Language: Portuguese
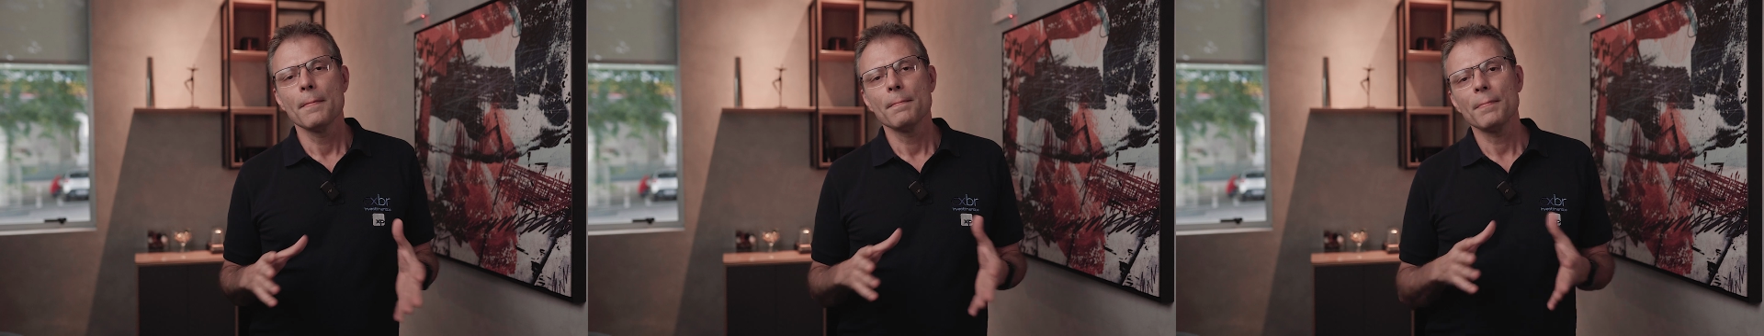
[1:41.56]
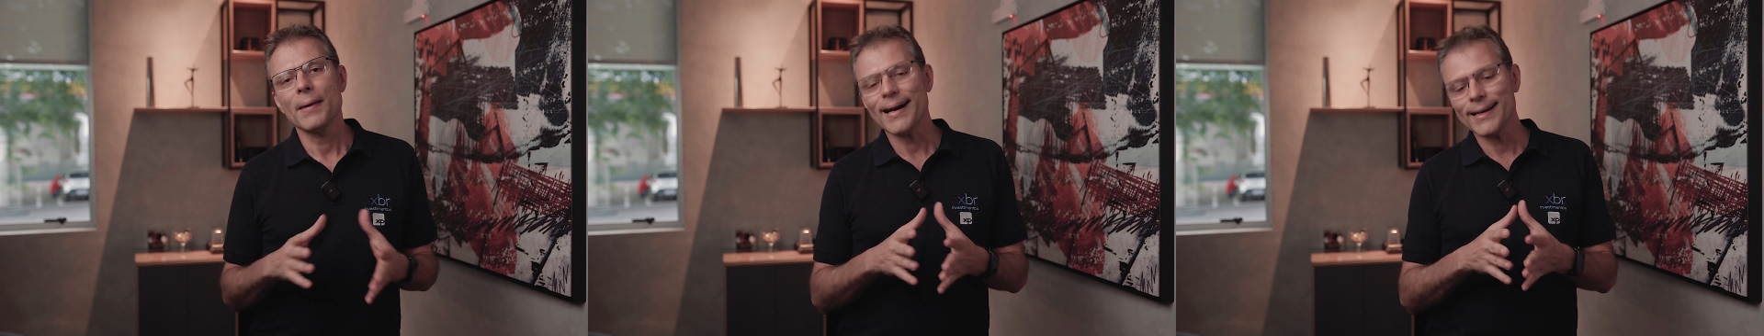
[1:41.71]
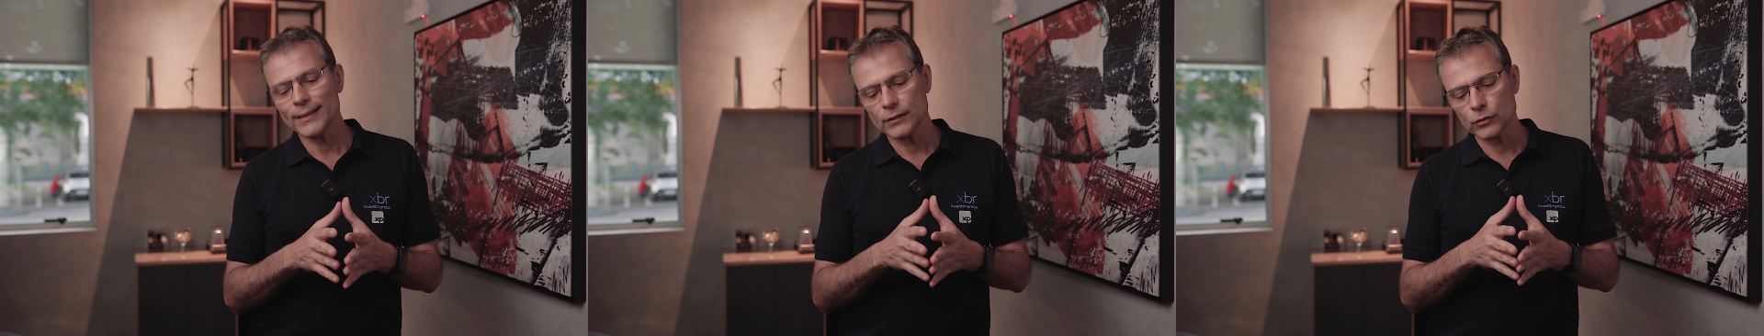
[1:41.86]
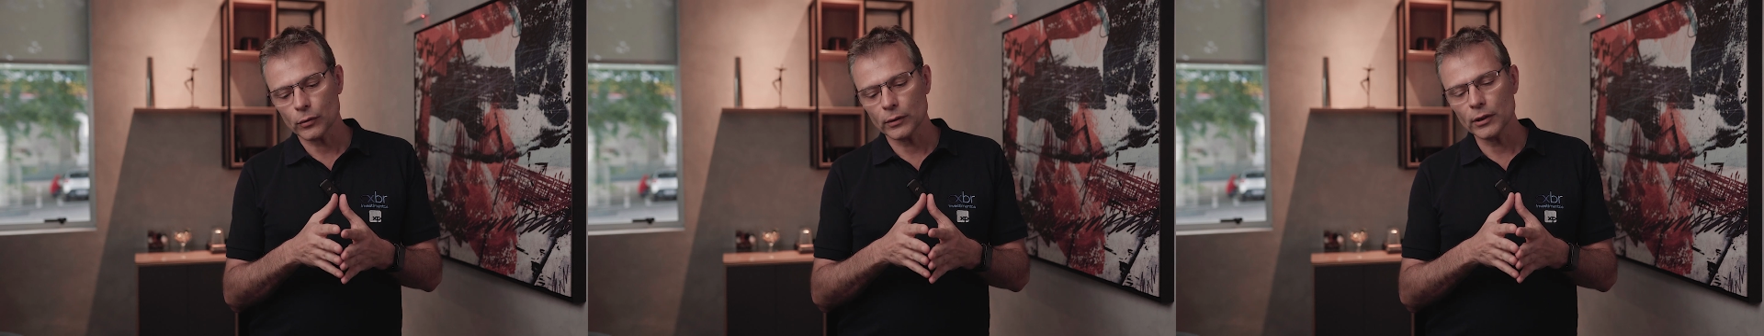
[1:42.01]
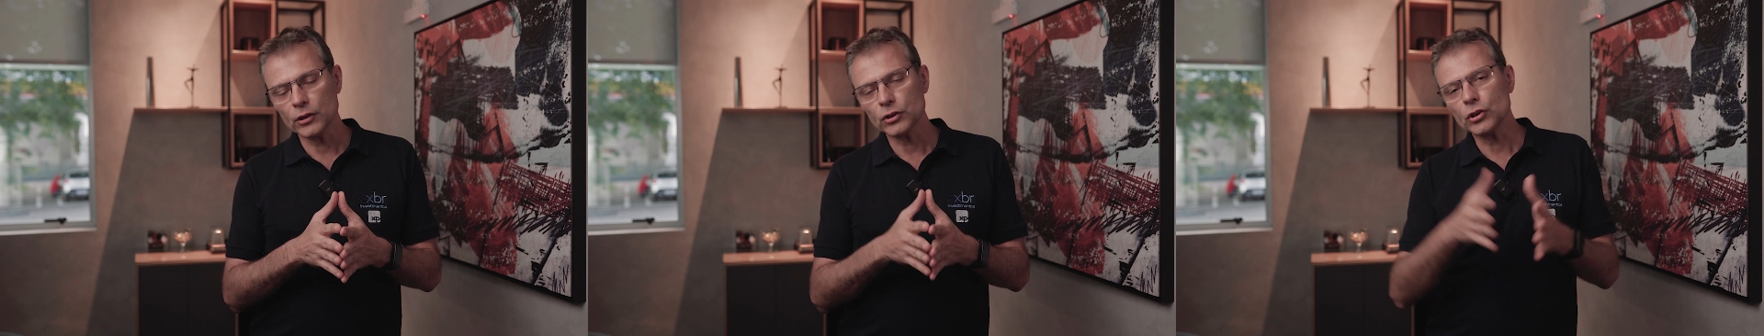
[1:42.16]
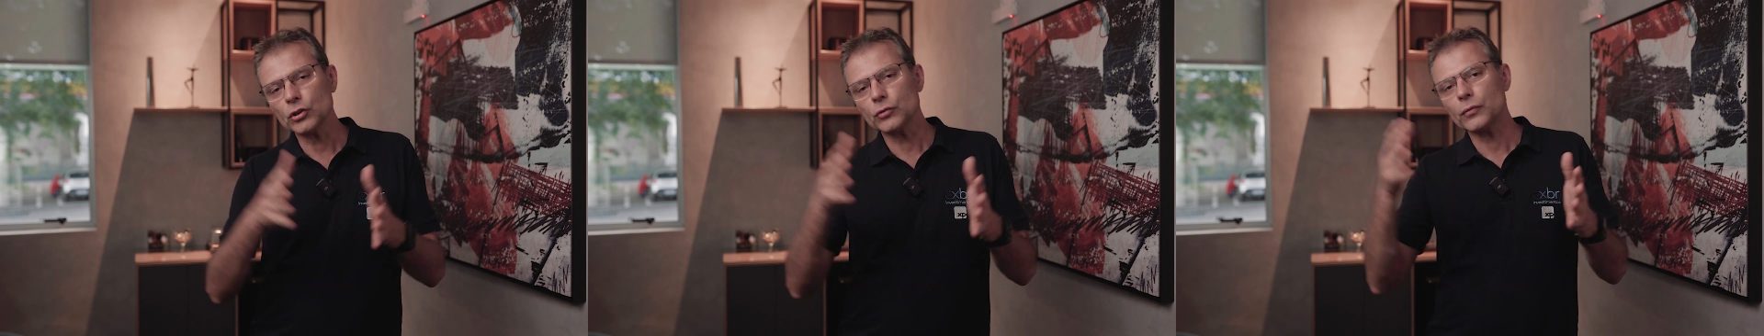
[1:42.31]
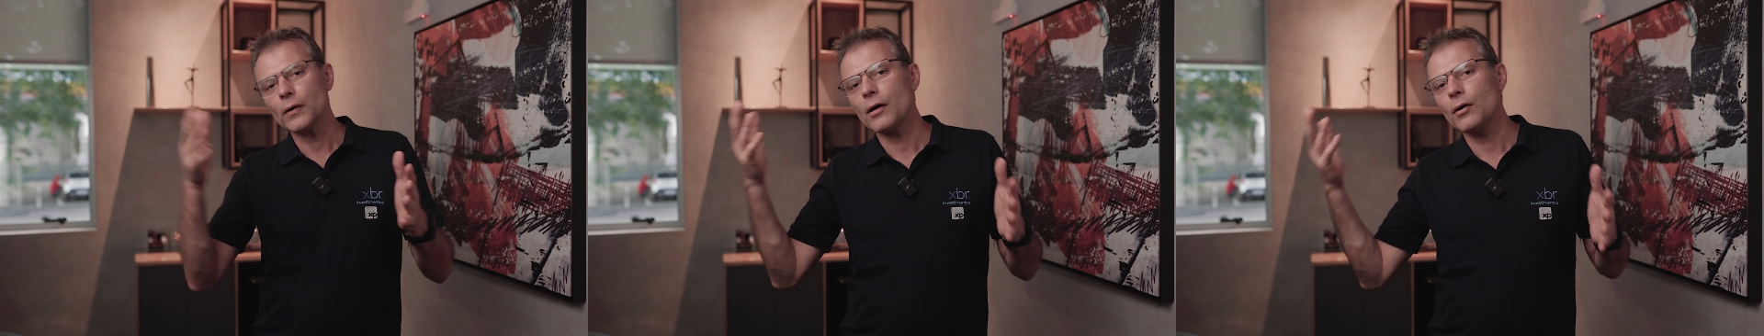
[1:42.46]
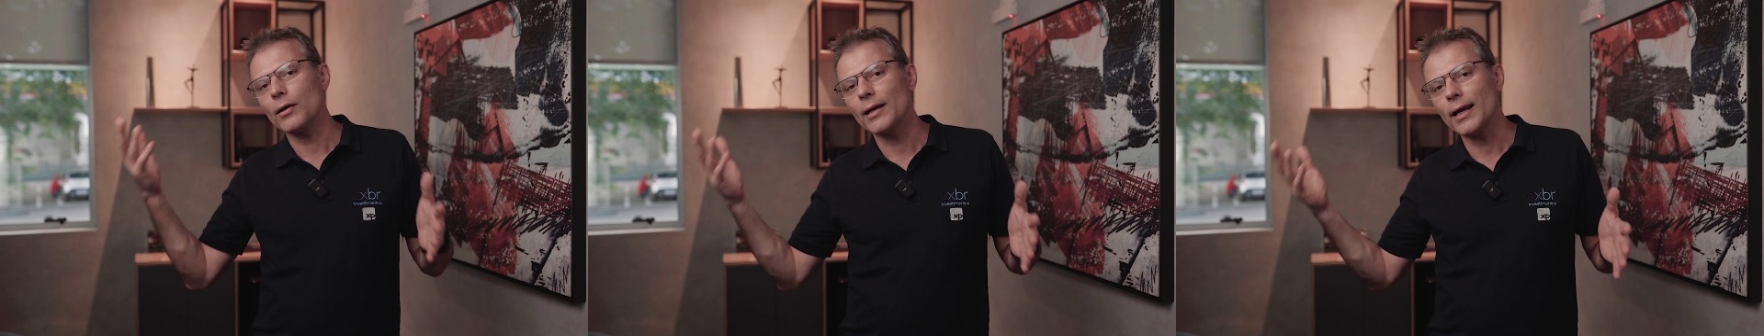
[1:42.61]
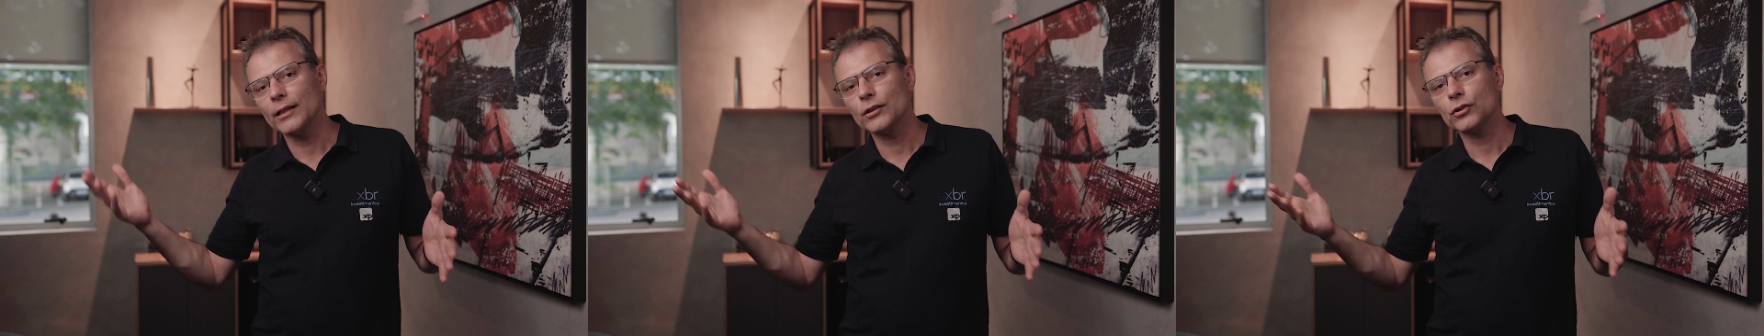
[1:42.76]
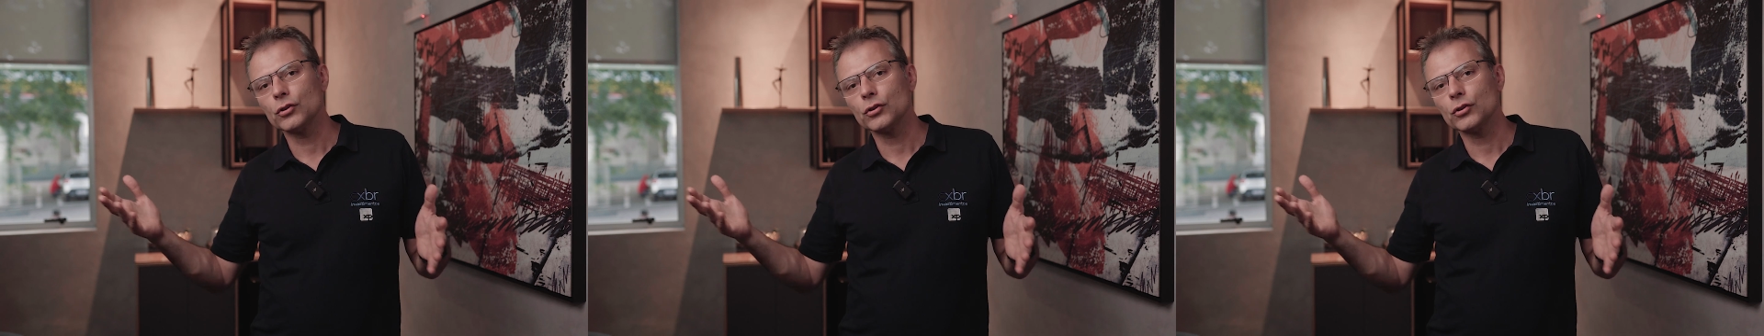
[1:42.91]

Mas quando a gente vai olhar